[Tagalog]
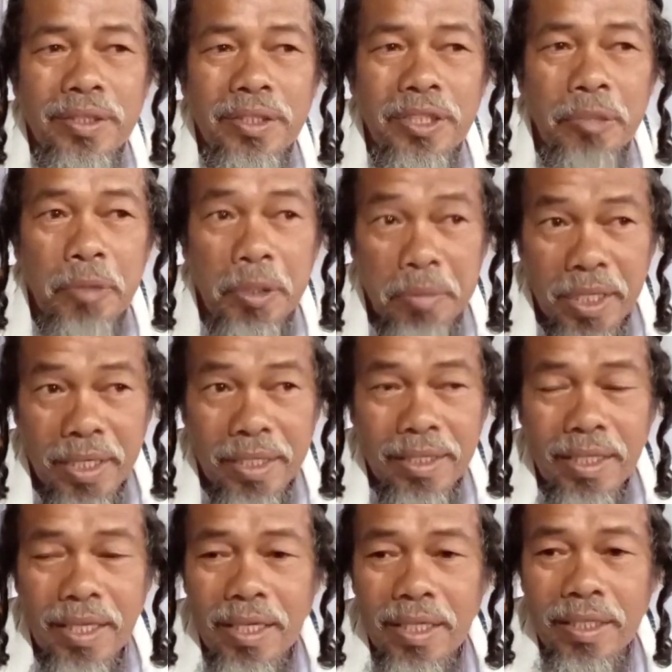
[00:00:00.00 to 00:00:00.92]
Di ba
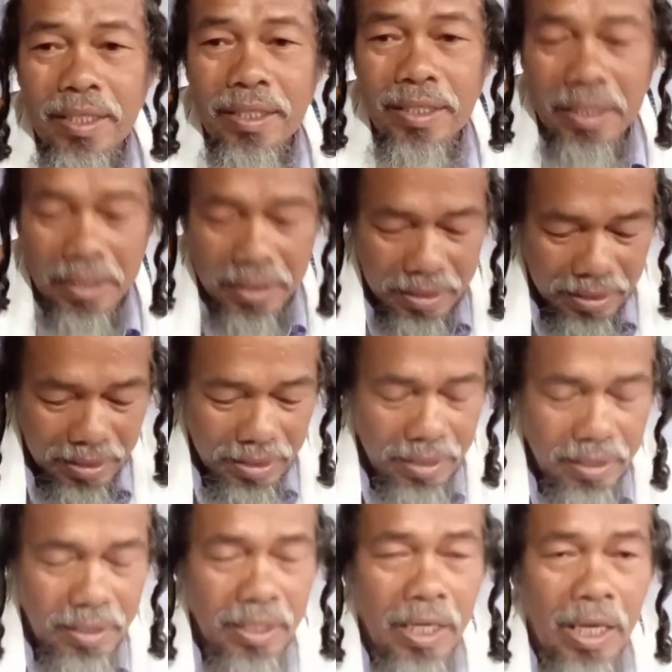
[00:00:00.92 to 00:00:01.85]
magandang
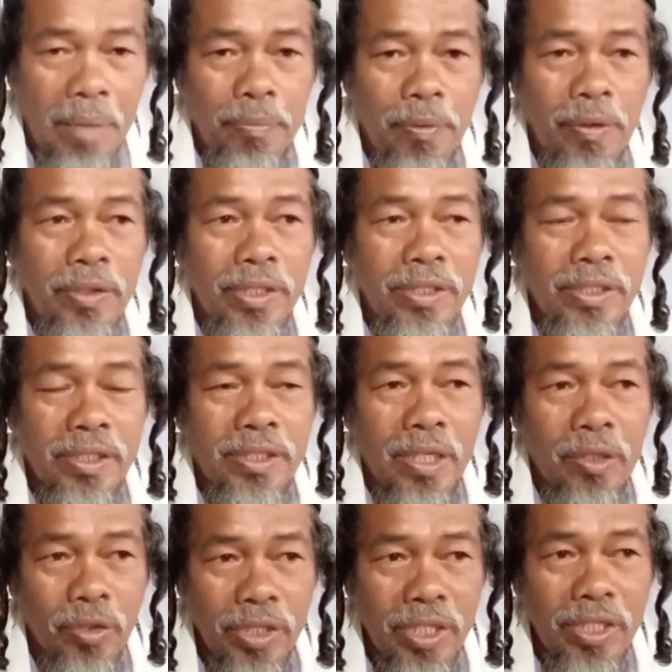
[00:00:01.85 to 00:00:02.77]
ehemplo? This is
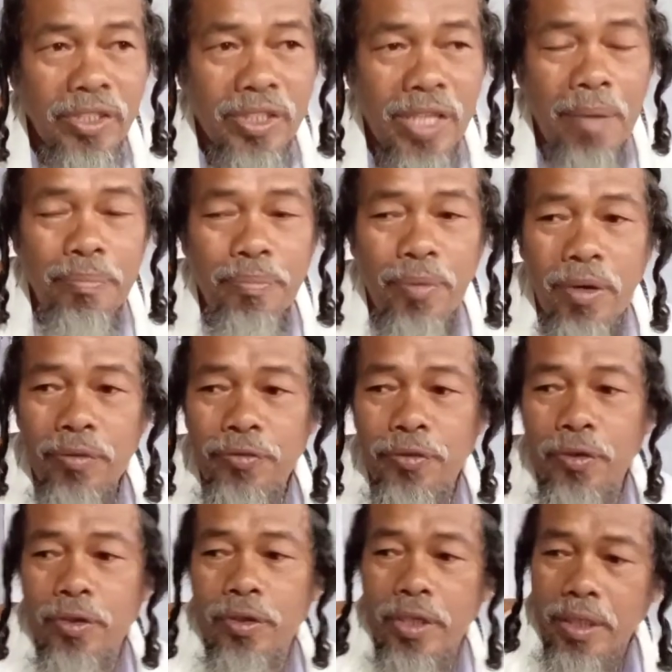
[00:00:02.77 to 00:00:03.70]
a good example
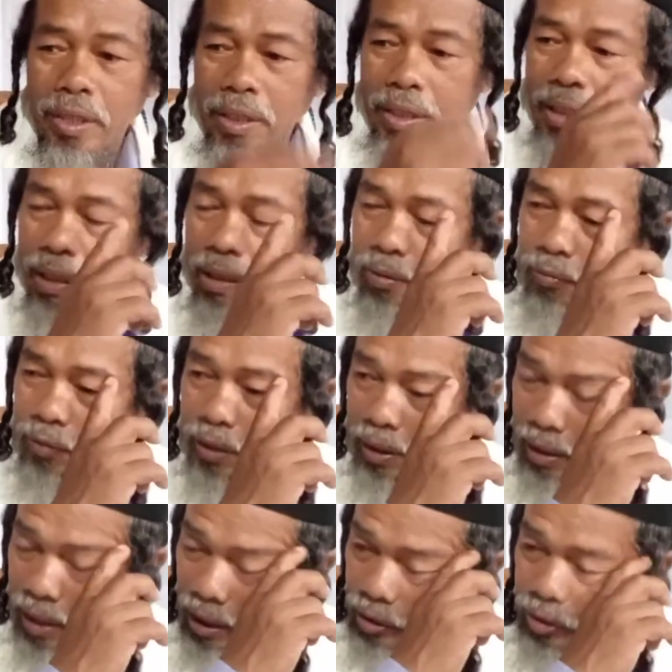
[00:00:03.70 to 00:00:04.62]
for
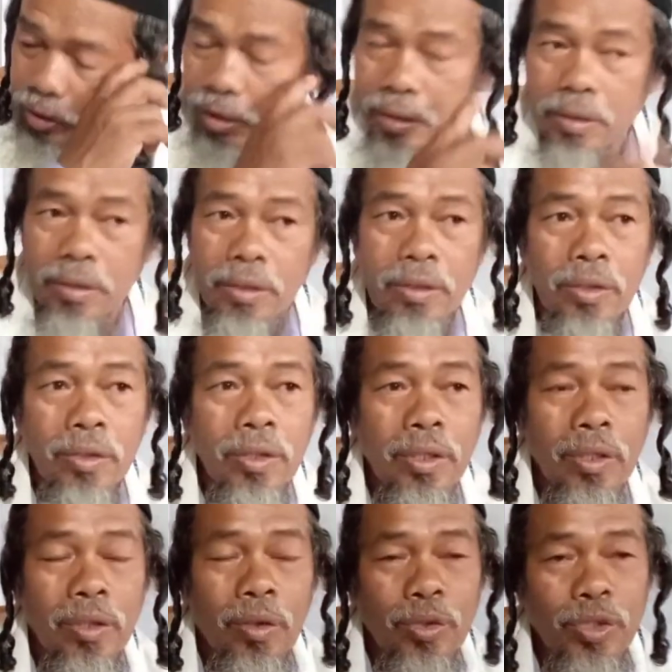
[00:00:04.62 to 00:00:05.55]
every nation
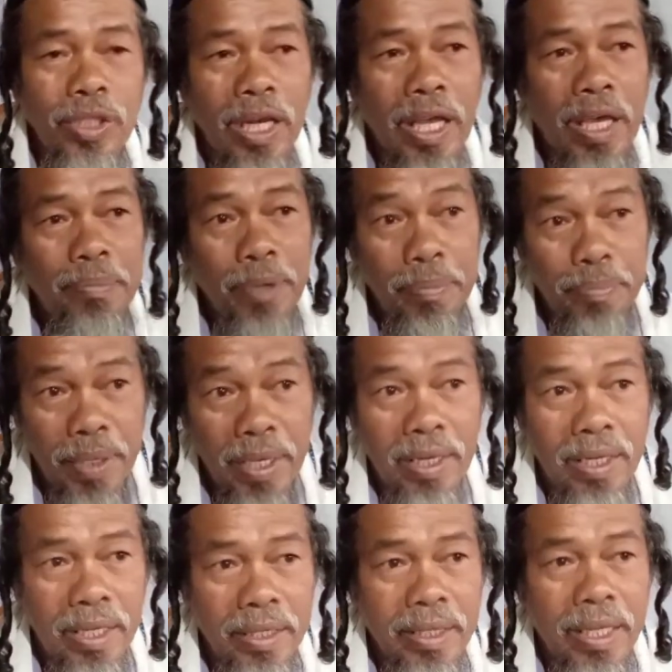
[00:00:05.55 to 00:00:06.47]
kung sila ay
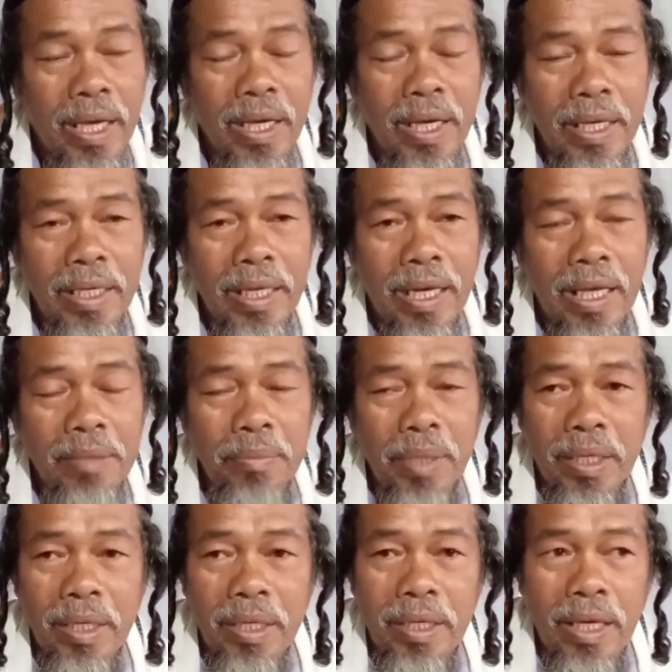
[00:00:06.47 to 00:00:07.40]
pipili ng kanilang
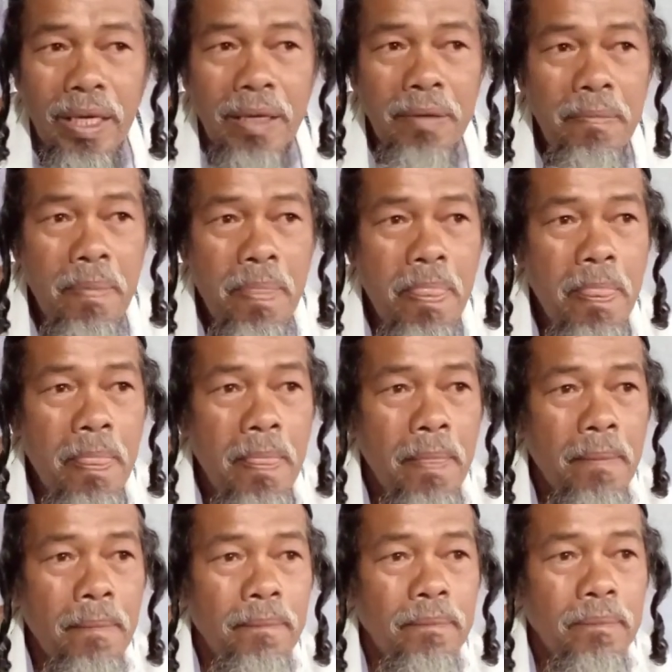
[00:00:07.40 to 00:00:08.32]
magiging
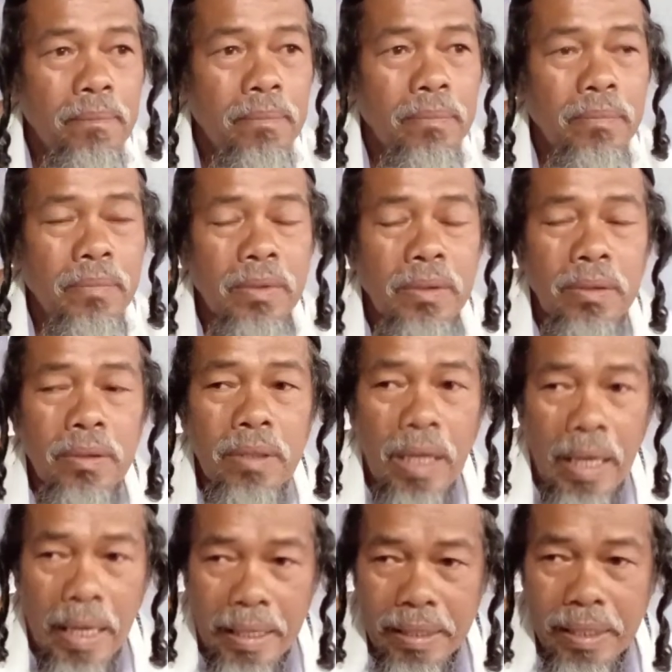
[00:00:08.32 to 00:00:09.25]

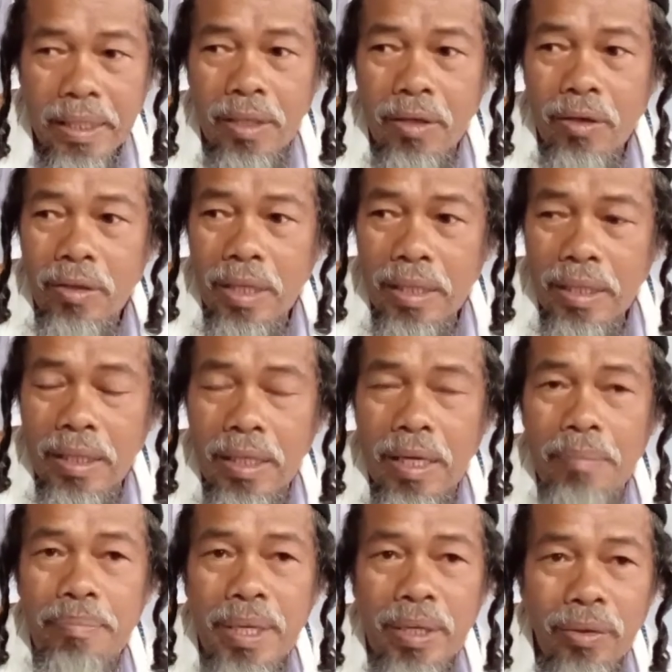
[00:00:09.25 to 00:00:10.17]
hari or
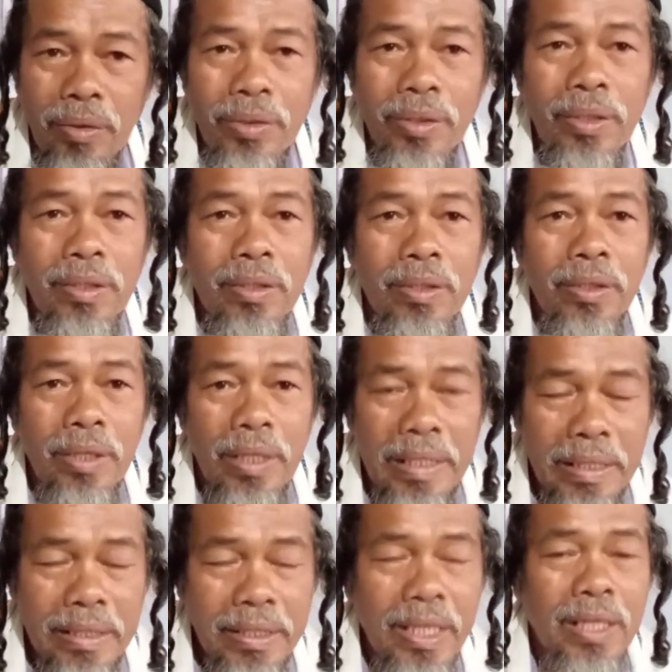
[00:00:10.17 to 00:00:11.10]
kanilang pinuno or
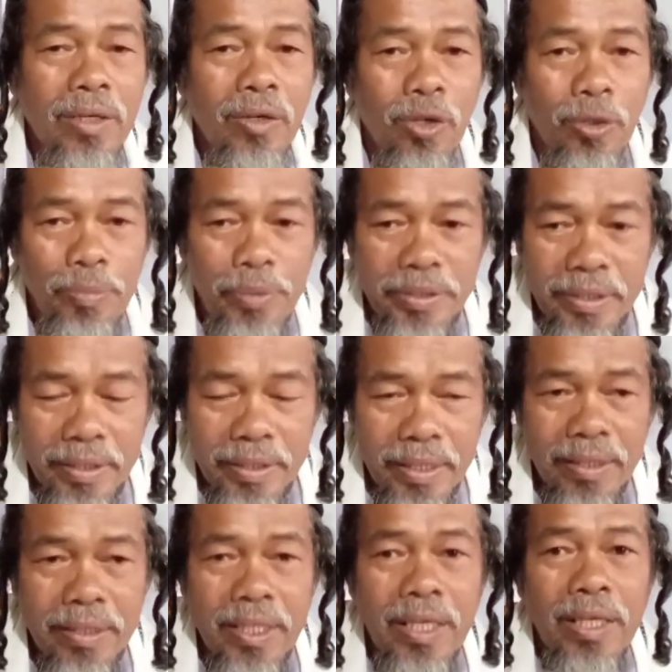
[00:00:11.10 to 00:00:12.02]
leader or
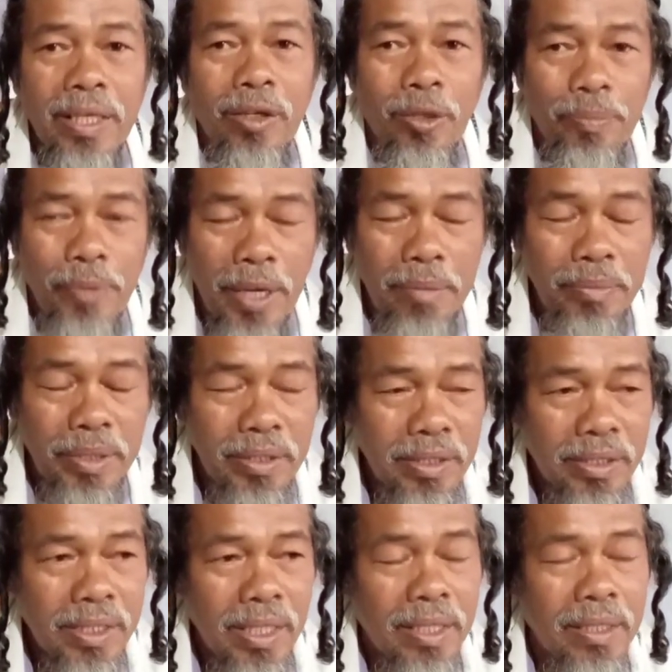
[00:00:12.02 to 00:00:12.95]
presidente or prime
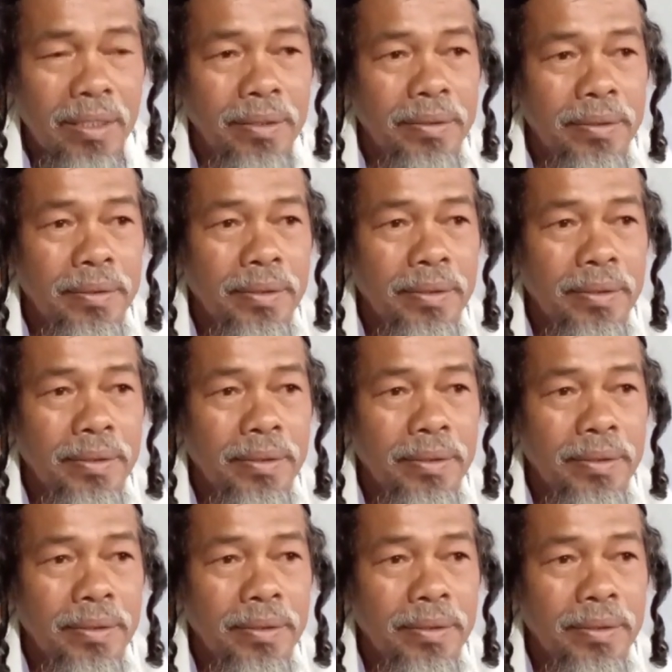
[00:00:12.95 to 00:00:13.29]
minister.